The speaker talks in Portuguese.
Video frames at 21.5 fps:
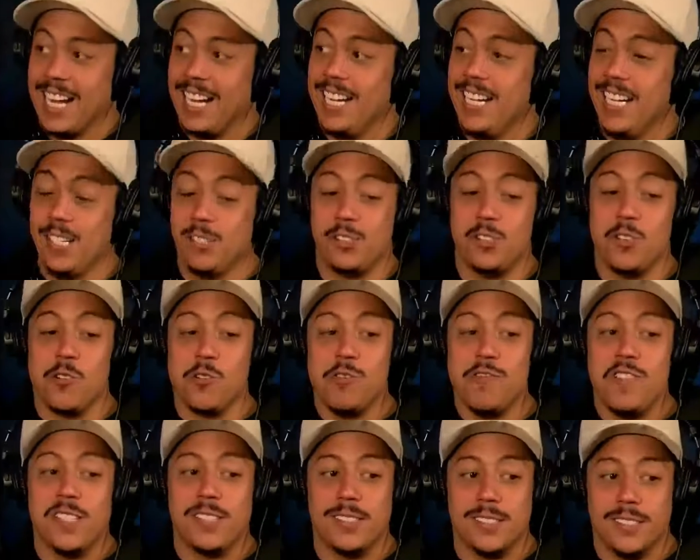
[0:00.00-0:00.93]
cara, nisso, eu
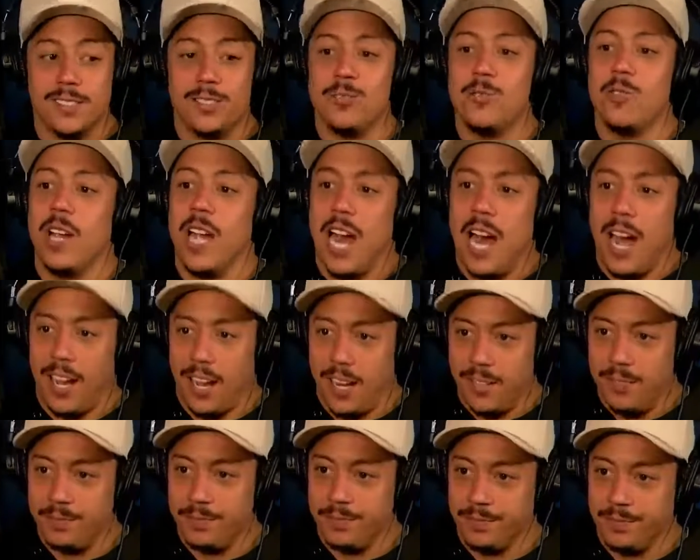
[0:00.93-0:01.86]
conversando com o um
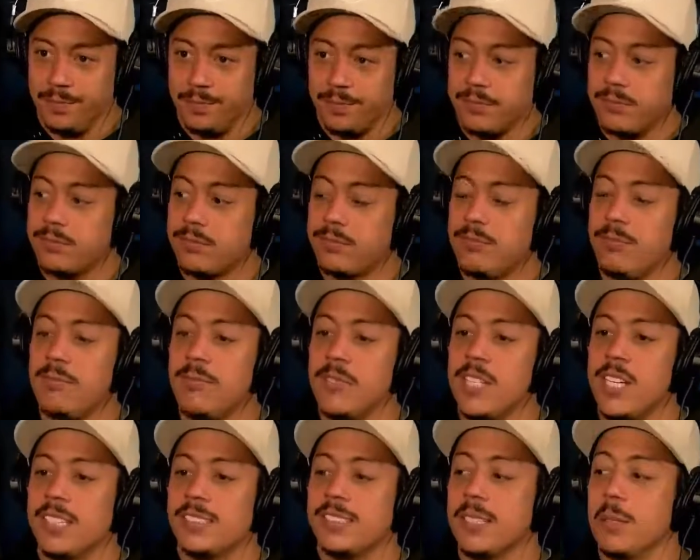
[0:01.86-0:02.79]
cara,
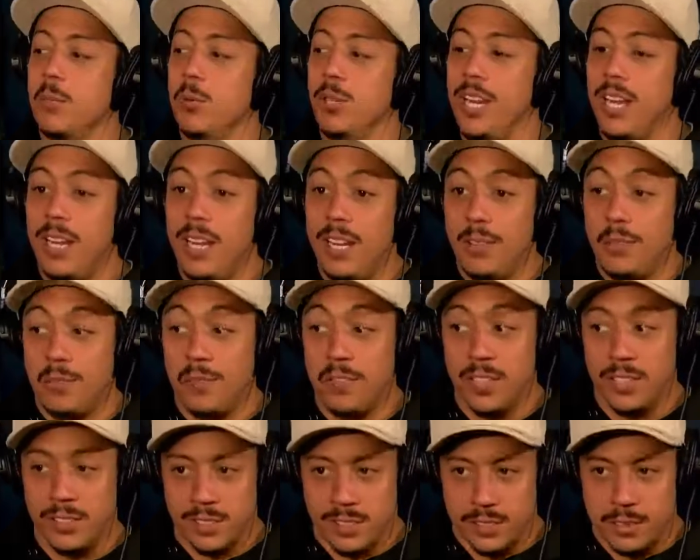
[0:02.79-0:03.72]
essa mulher
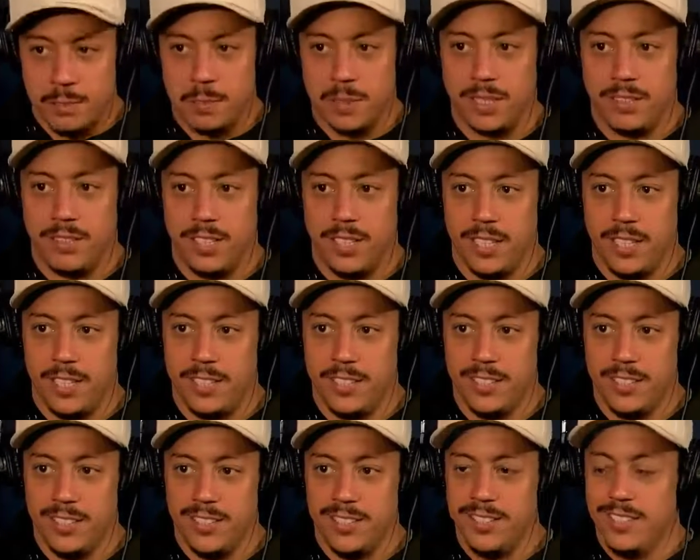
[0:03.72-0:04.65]
levanta na
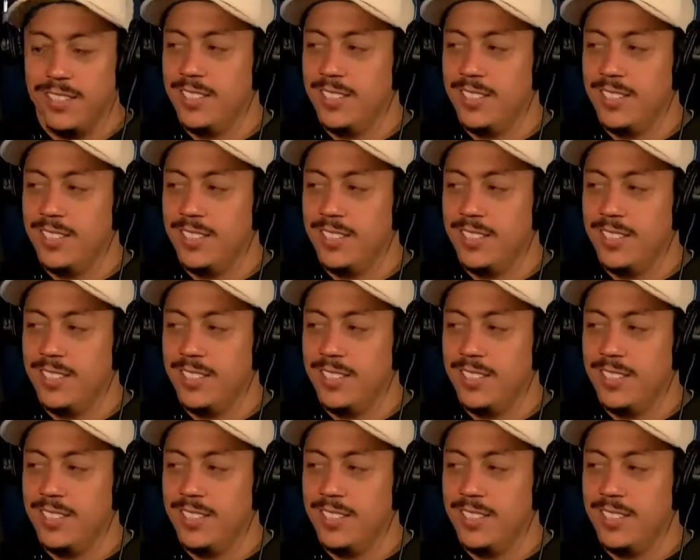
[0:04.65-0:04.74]
plateia